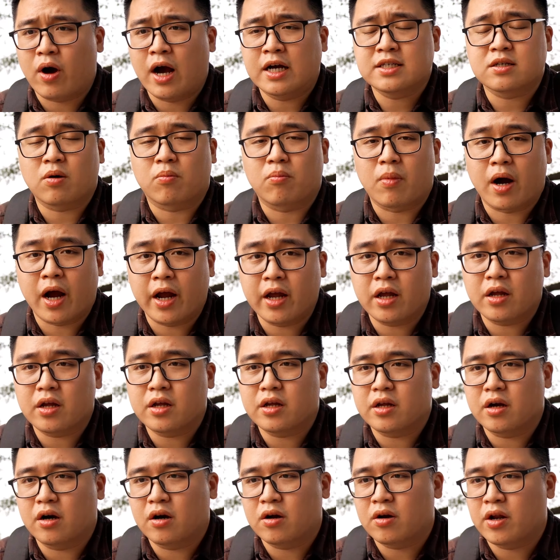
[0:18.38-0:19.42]
có hai dòng máy
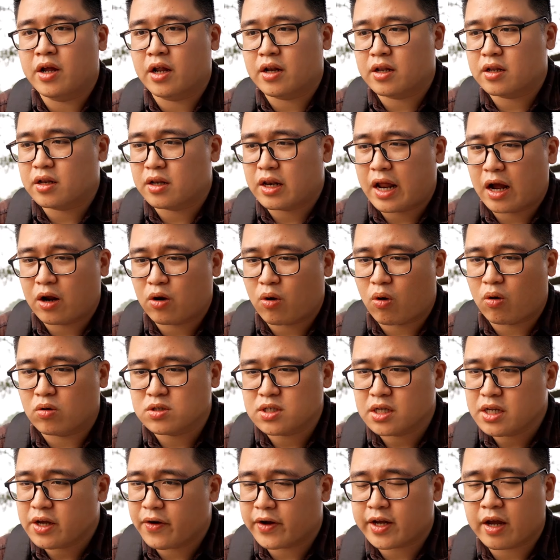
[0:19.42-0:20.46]
uh, hiện đang có
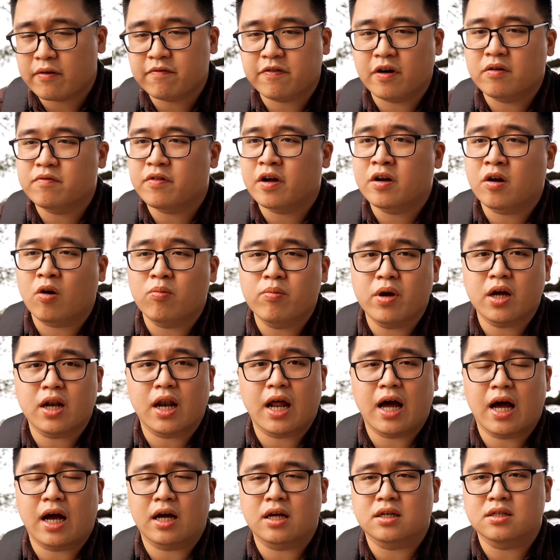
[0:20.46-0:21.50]
rất nhiều anh em phân vân không biết
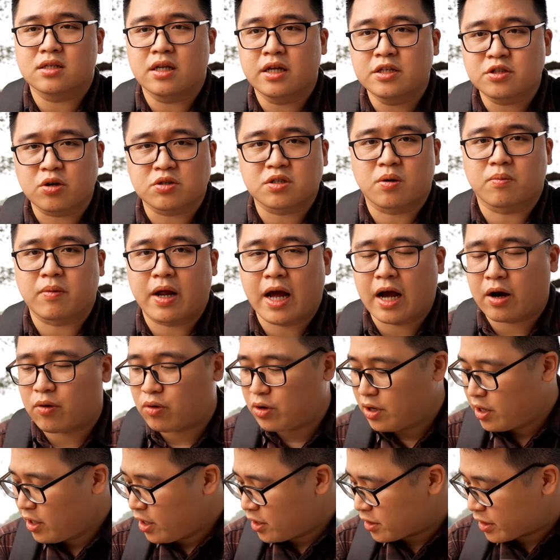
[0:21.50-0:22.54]
là nên chọn dòng nào.
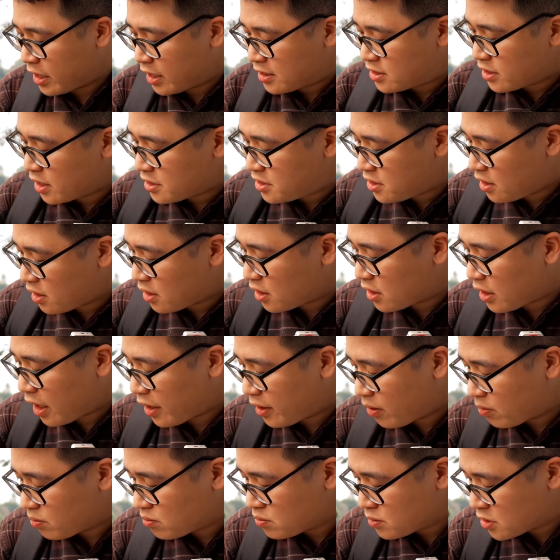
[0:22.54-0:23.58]
Đấy chính là trước
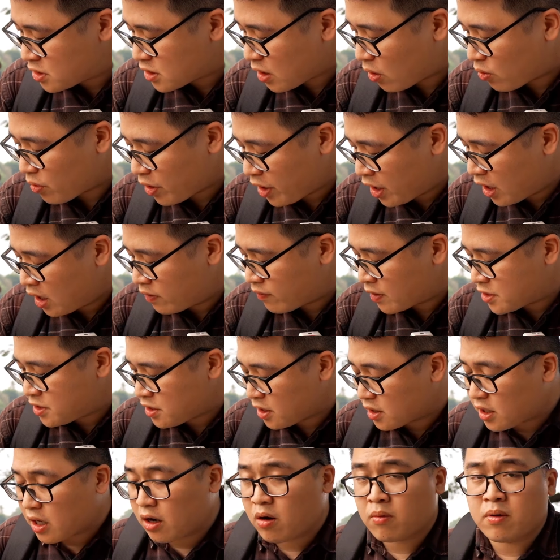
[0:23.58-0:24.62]
Canon 6D và
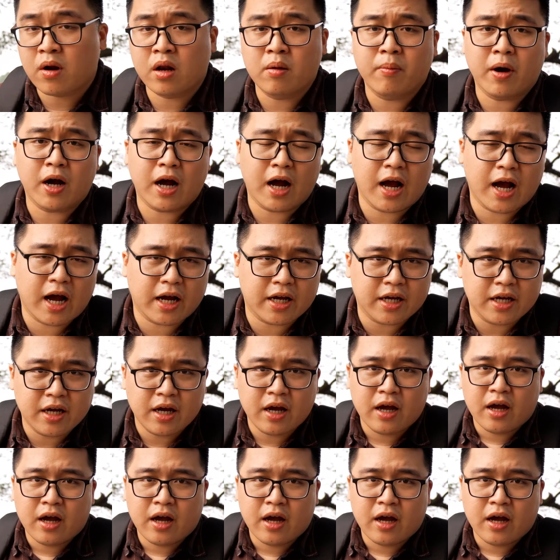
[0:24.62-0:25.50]
trước Canon 5D Mark II